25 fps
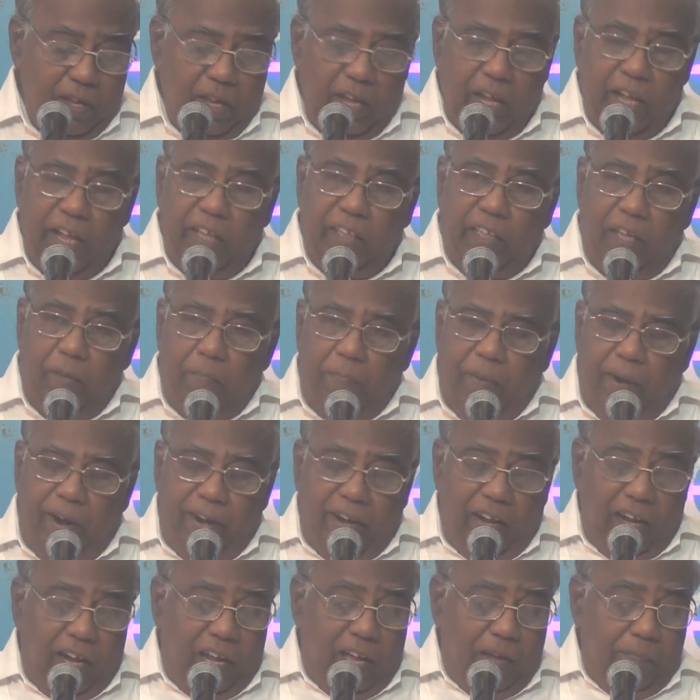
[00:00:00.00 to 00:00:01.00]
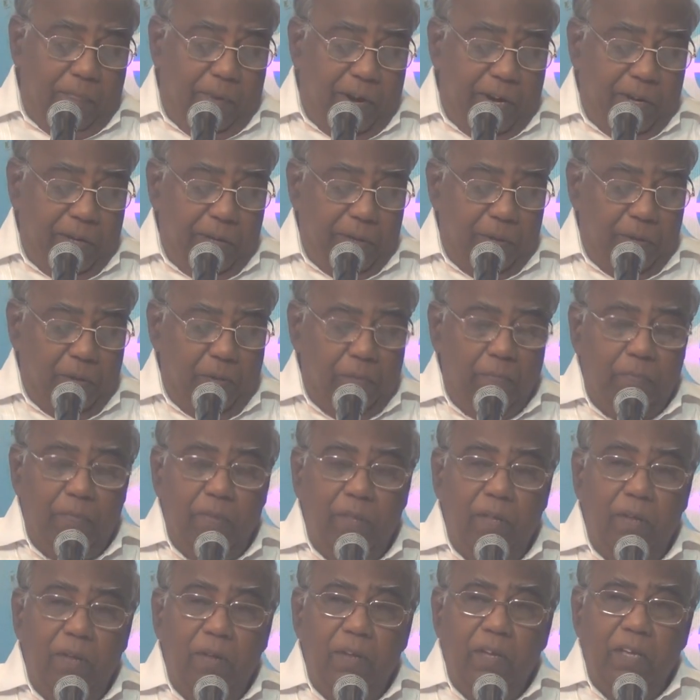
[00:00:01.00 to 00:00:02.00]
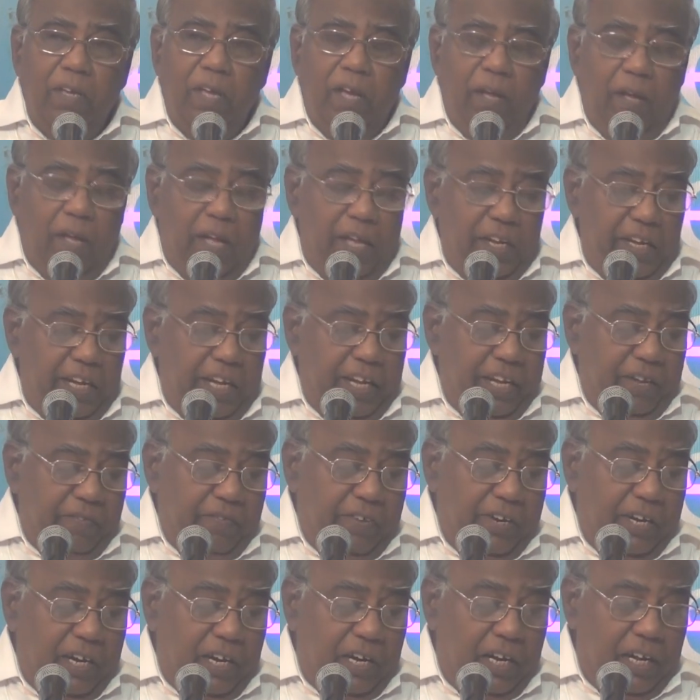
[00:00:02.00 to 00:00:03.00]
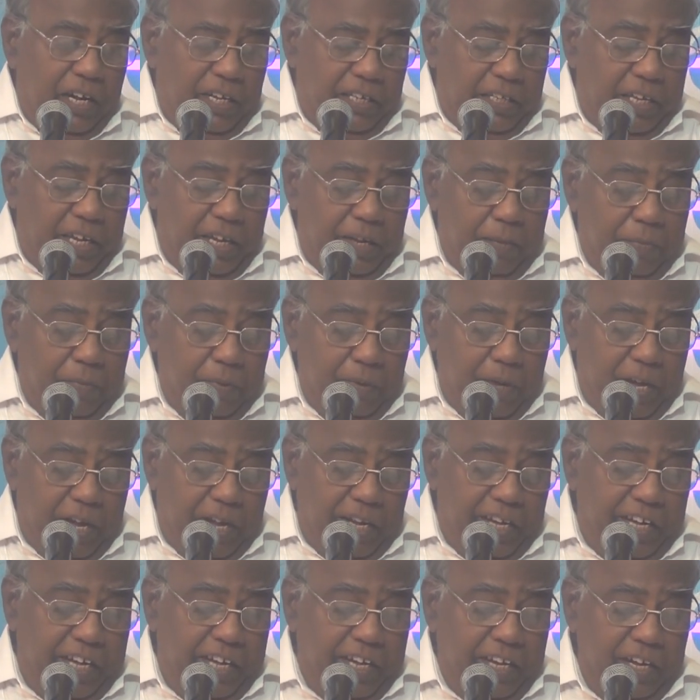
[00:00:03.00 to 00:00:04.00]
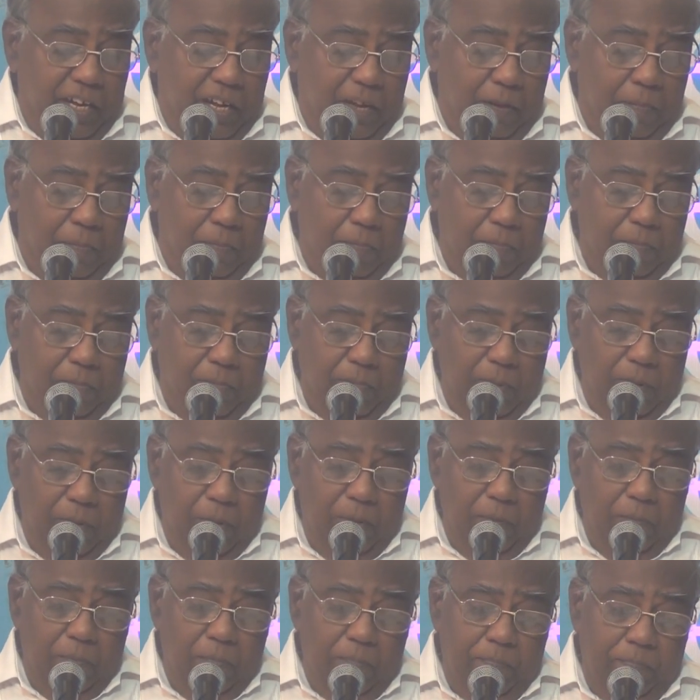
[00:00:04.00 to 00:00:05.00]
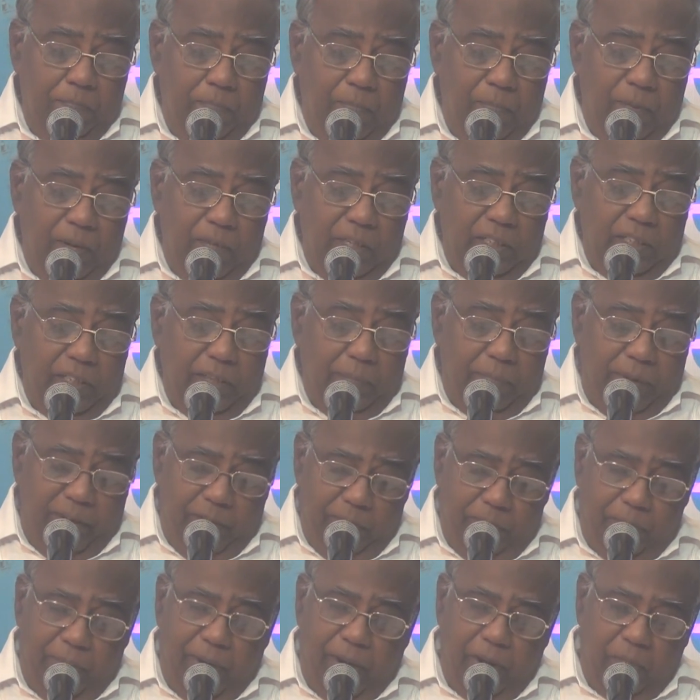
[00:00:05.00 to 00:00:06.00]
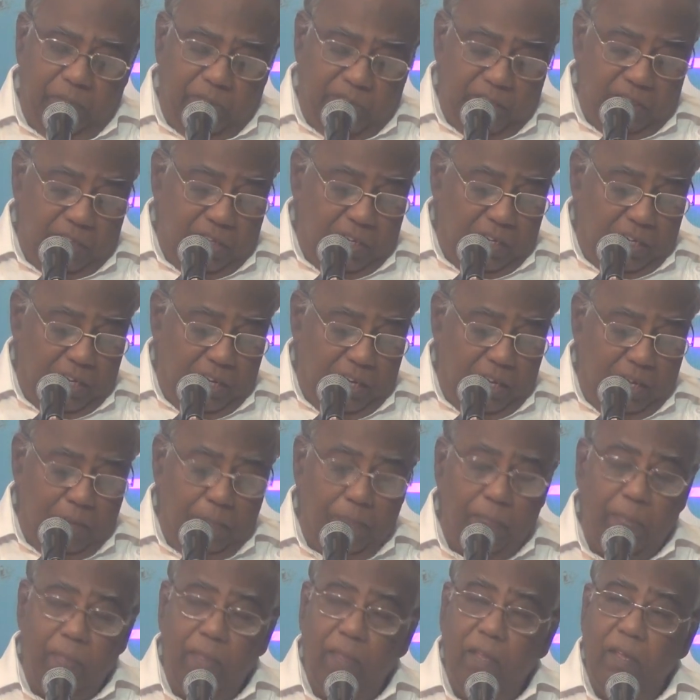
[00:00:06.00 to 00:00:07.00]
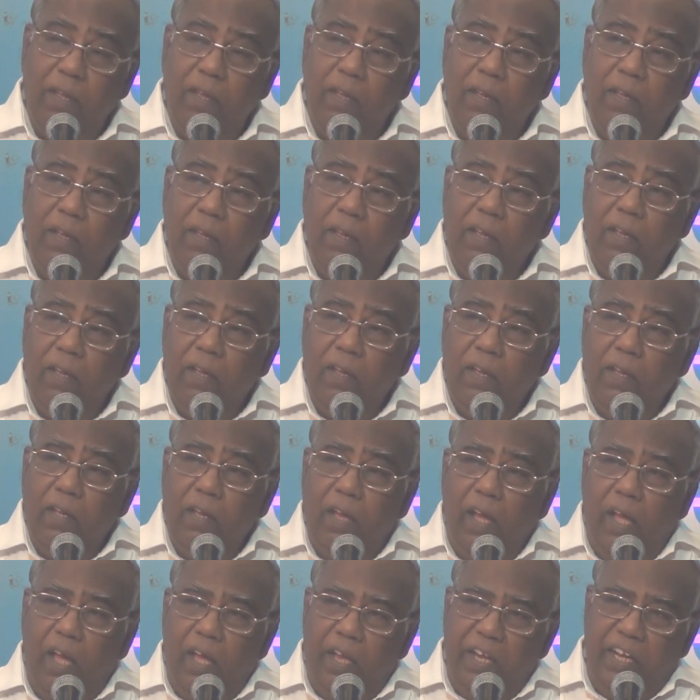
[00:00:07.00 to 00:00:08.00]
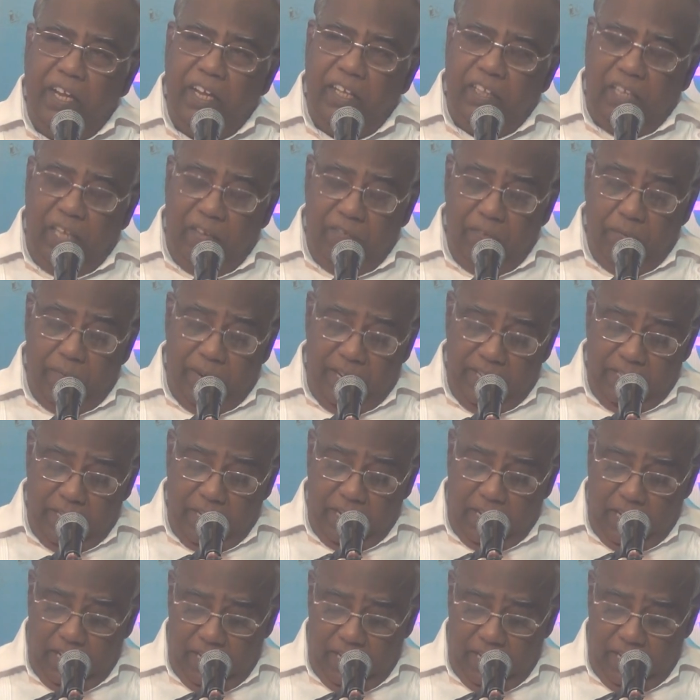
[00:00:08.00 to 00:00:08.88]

இதை பாடலாய் பாடுகிறோம் அநேக வீடுகள் இதை அநேக நாம் இதை மனப்பாடம் செய்திருக்கலாம் அநேக தேவ மனிதர்கள்